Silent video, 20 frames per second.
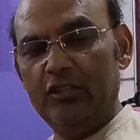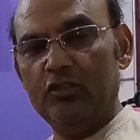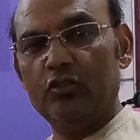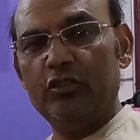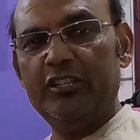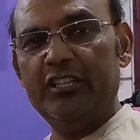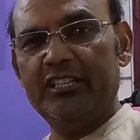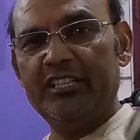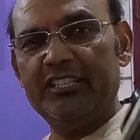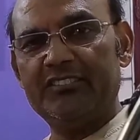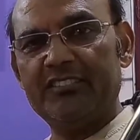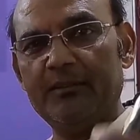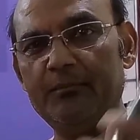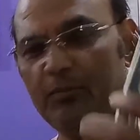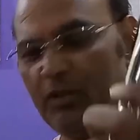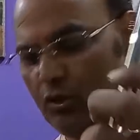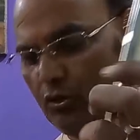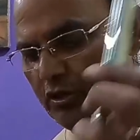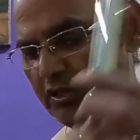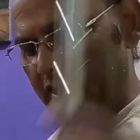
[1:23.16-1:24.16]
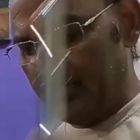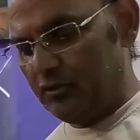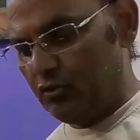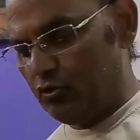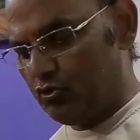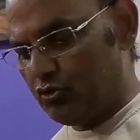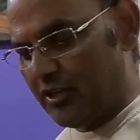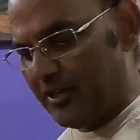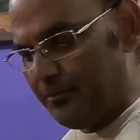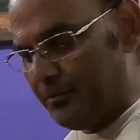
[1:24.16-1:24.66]
तो ये डिसम्बल हो गया
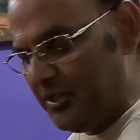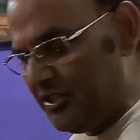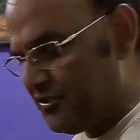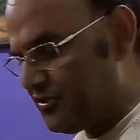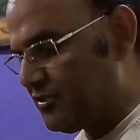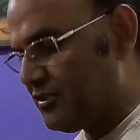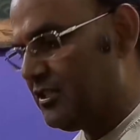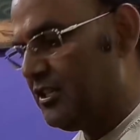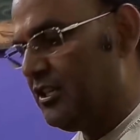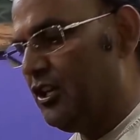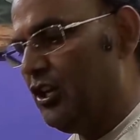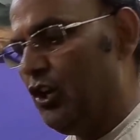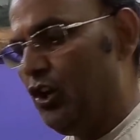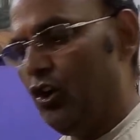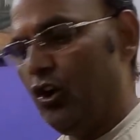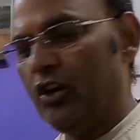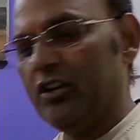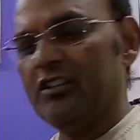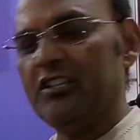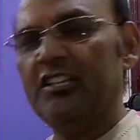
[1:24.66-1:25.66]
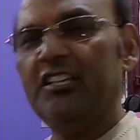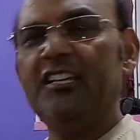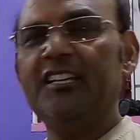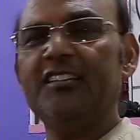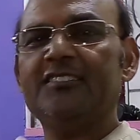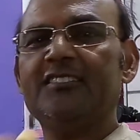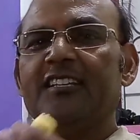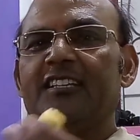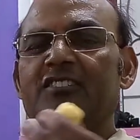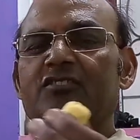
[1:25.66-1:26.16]
दूसरा पीस और धीरे
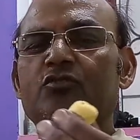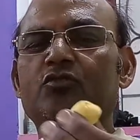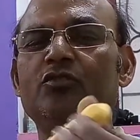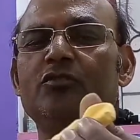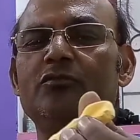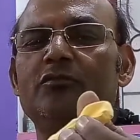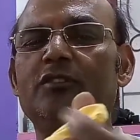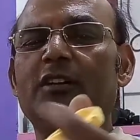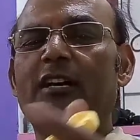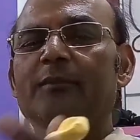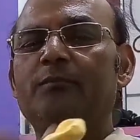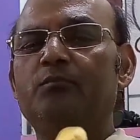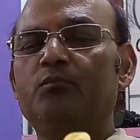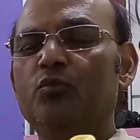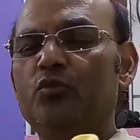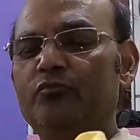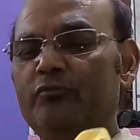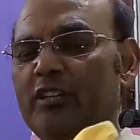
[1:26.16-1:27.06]
से इसको आप मूव